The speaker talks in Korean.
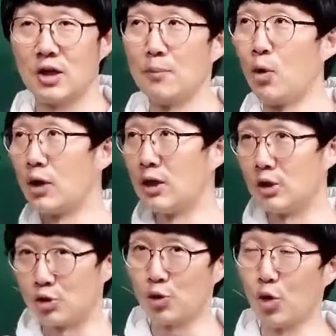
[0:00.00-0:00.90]

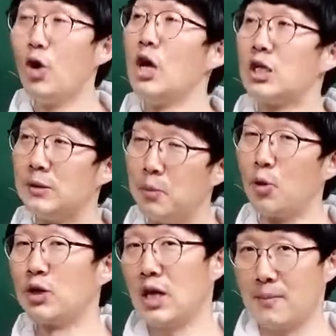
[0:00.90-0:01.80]
보기를 주고 그
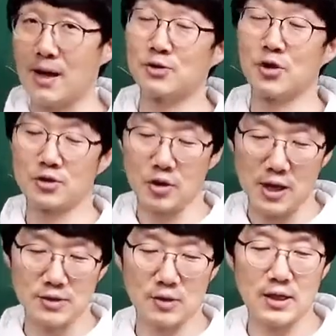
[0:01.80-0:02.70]
보기에 맞춰서
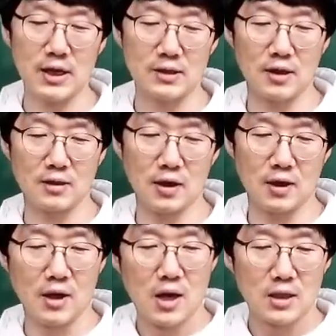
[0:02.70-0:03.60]
해석을 해나갈
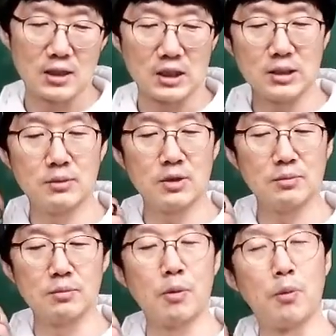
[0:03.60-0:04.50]
텐데
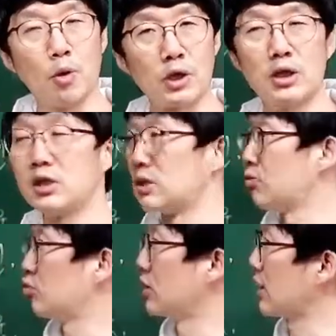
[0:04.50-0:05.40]
지금은 뭐 보기를
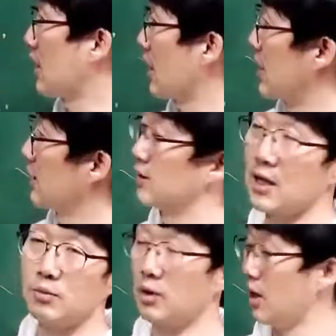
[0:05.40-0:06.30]
지금 준 상태가 아니기
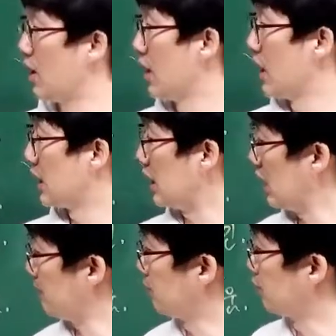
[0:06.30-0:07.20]
때문에
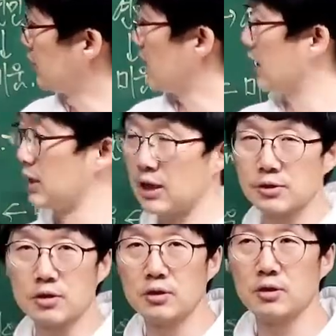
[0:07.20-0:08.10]
이 부분에 관한
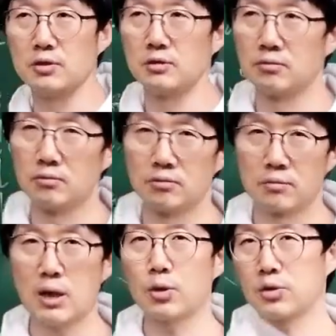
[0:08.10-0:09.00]
해석은
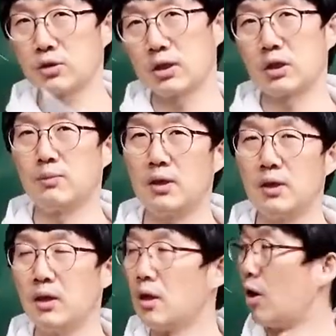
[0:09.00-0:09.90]
학교
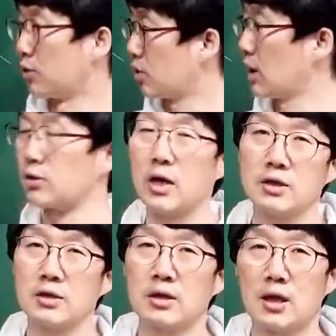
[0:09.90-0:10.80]
선생님이 어떻게
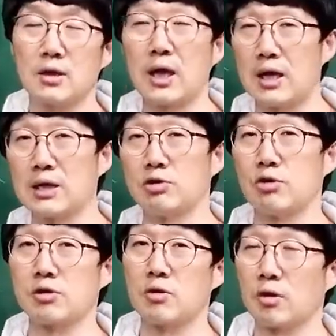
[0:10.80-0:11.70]
해석하시냐에 따라 달라질 수 있을 것